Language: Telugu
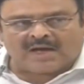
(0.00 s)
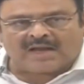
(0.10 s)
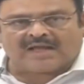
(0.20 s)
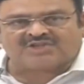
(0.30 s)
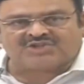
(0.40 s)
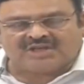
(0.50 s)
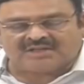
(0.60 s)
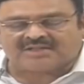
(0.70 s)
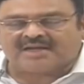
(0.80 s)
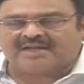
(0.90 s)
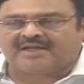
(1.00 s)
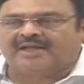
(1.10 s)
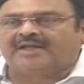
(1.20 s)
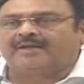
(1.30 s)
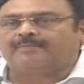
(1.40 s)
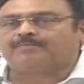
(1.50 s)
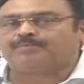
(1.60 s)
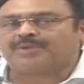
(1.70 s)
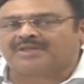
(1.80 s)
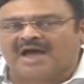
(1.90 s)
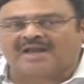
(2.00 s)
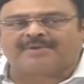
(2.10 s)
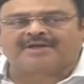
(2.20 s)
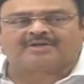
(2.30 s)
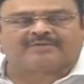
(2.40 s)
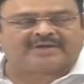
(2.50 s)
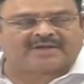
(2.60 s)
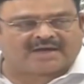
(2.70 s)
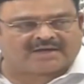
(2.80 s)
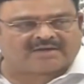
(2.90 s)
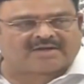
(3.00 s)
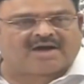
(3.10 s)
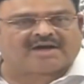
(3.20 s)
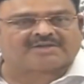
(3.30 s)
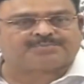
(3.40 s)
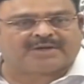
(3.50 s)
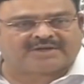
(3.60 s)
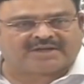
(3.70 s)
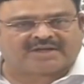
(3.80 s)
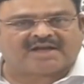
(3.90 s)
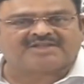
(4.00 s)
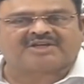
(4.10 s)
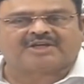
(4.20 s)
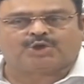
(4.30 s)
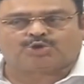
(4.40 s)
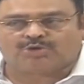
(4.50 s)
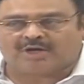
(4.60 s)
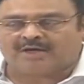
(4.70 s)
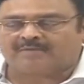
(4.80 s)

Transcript: అలా చీల్చడానికి ప్రధానమైనటువంటి కారణం కాంగ్రెస్ పార్టీ రాజకీయ ఎత్తుగడ